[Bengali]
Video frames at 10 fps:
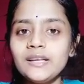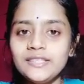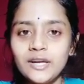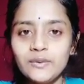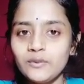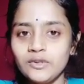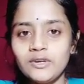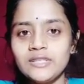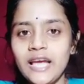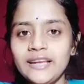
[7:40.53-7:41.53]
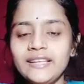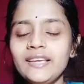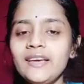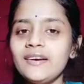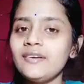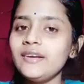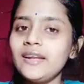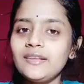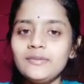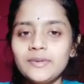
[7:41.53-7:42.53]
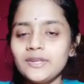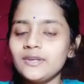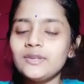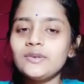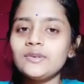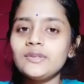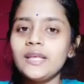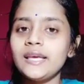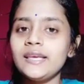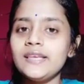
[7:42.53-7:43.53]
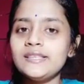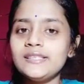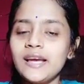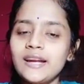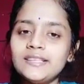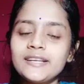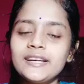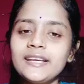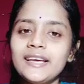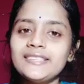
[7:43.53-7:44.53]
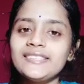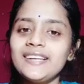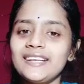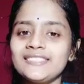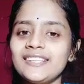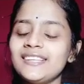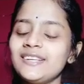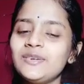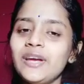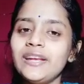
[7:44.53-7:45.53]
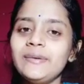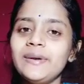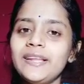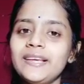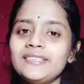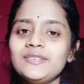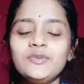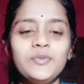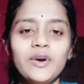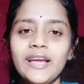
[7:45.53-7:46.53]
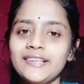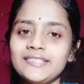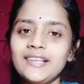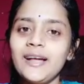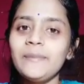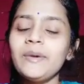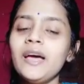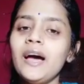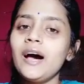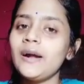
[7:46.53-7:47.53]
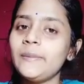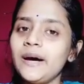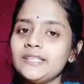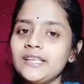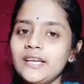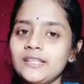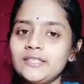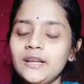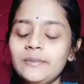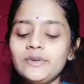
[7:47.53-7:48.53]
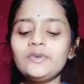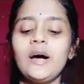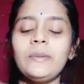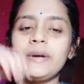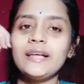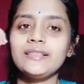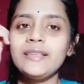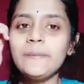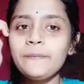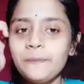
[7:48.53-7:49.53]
সেরকম কোথাও যায়নি এই তোমাদেরকে তো দেখিয়েছি যেখানে যেখানে গেছি রাস্তা দিয়ে একটু হেঁটে বেরিয়েছি উপরে গেছিলাম আর বাজারে গেছিলাম একটু খাবার আনতে